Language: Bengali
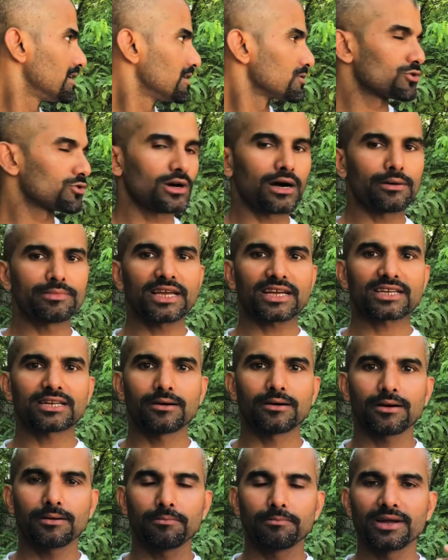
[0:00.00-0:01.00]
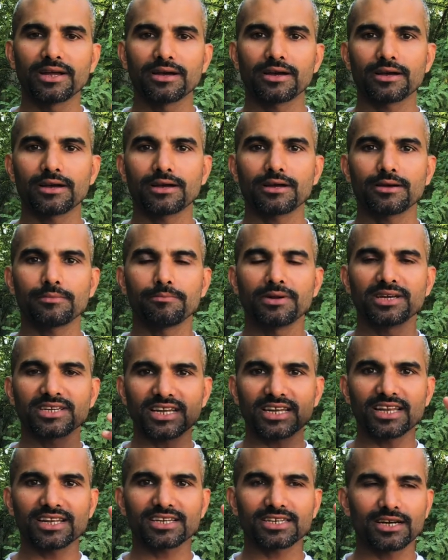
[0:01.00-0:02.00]
তো আমি একটা
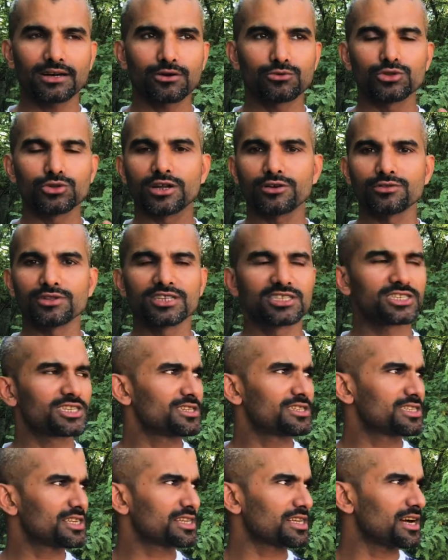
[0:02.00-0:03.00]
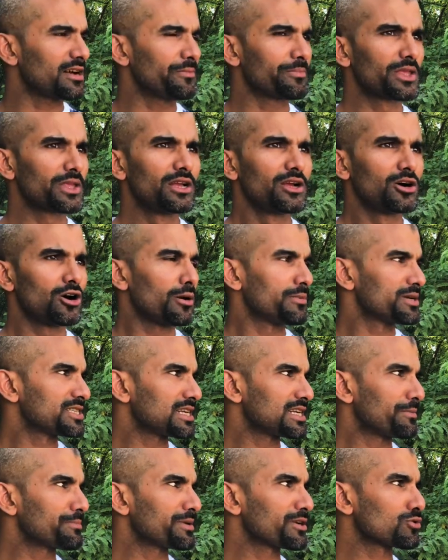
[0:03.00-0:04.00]
মেন্টাল একটা উদাহরণ দিচ্ছি যেটা হবে যে
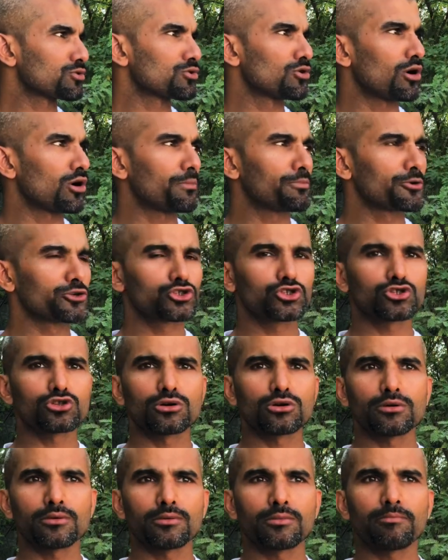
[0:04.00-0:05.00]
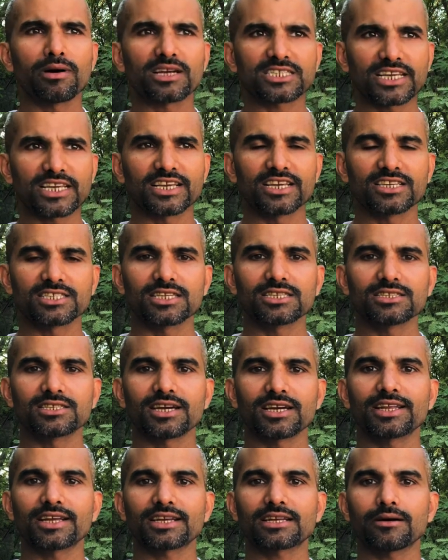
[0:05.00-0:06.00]
আপনি কোনো অপরিচিত বাসায় গেছেন
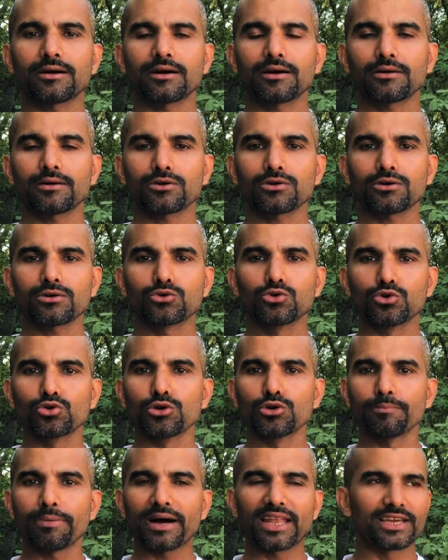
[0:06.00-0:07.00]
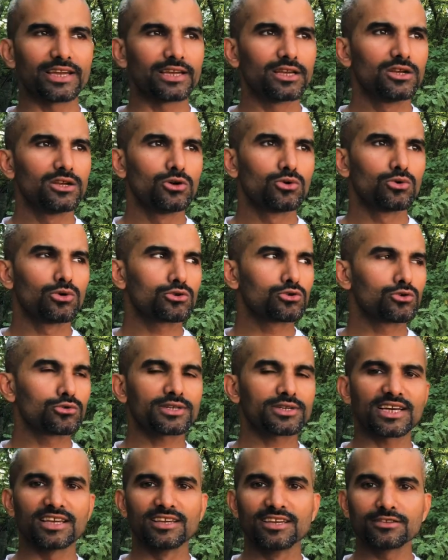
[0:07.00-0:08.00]
যেখানে একটা কুকুর পালে ওই
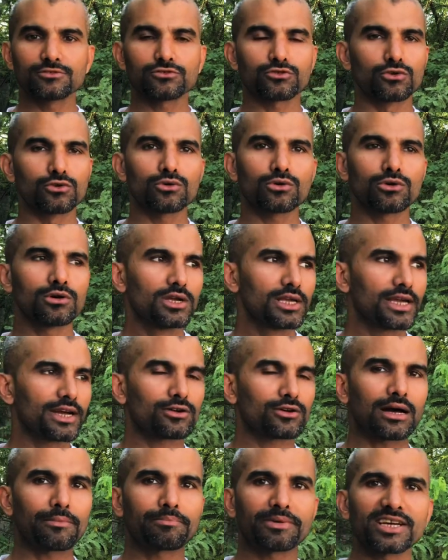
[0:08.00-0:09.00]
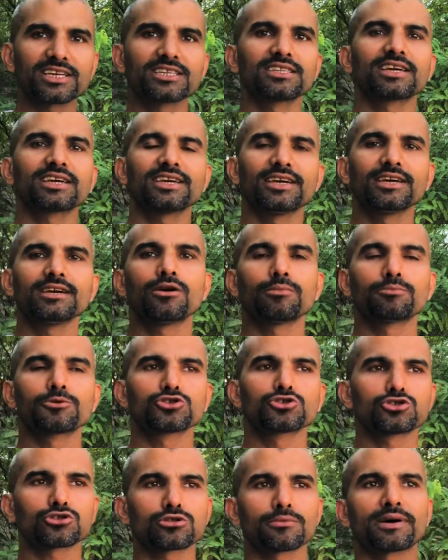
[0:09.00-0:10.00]
কুকুরটা হিংস্র এখন আপনাকে দেখে
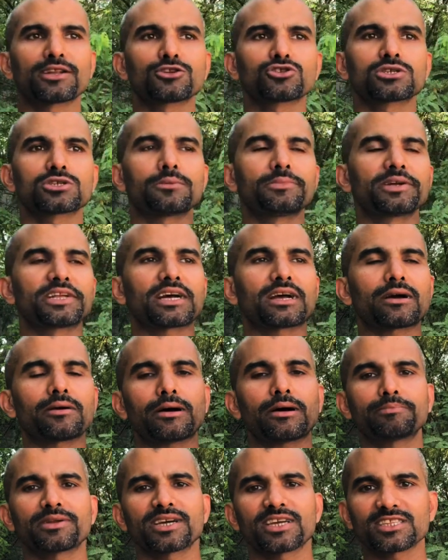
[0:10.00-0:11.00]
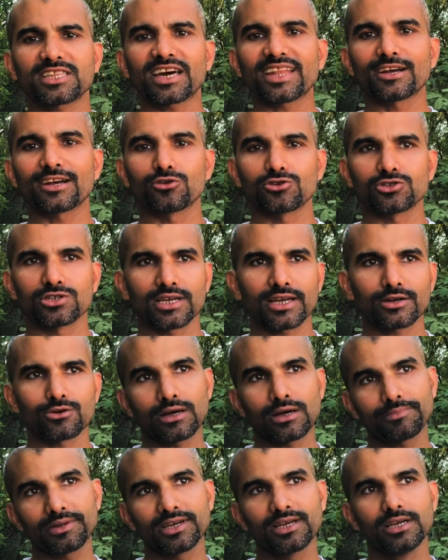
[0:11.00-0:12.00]
অপরিচিত মানুষ হিসাবে এটা আপনাকে তাড়া করছে এখন
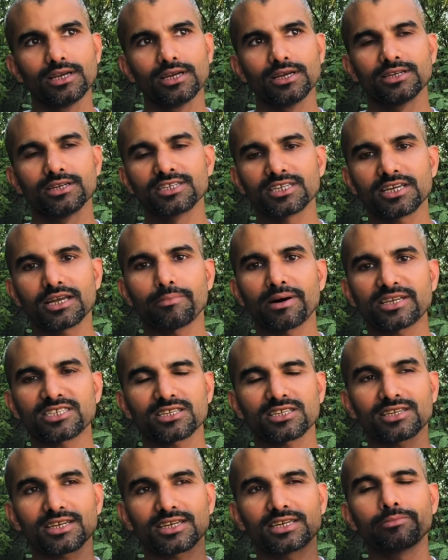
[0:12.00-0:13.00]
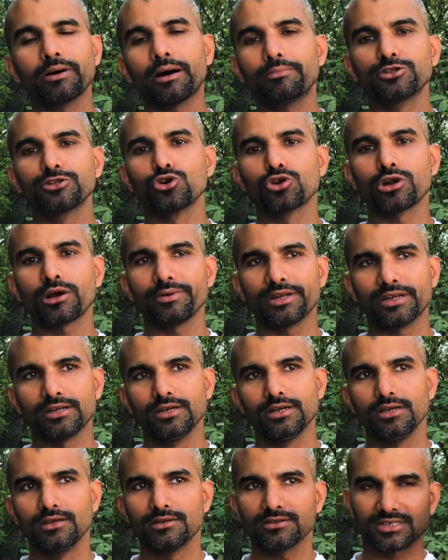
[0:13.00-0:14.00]
আপনি নিজেকে বাঁচাতে কিভাবে দৌড়াবেন
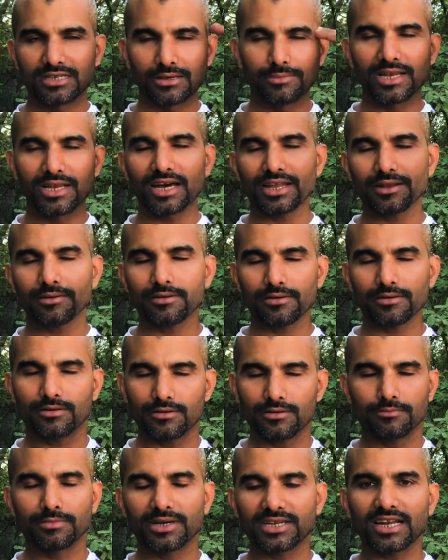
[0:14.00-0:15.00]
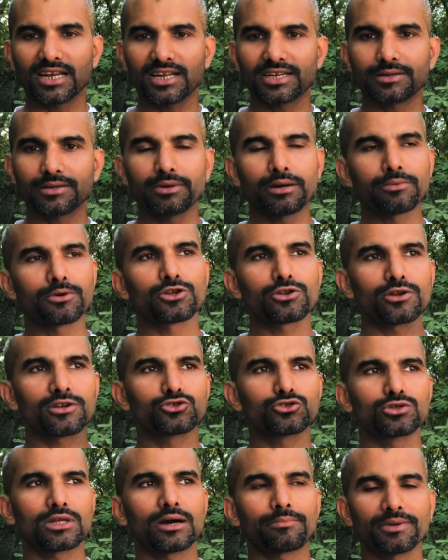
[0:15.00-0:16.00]
সিমিলার মেন্টালিটি ব্যবহার করে
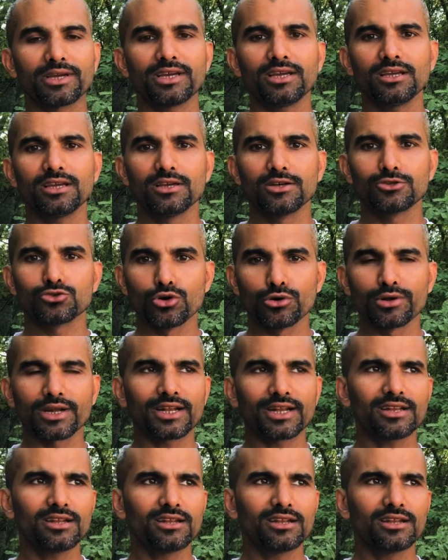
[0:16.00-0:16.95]
যদি আপনি দৌড়ান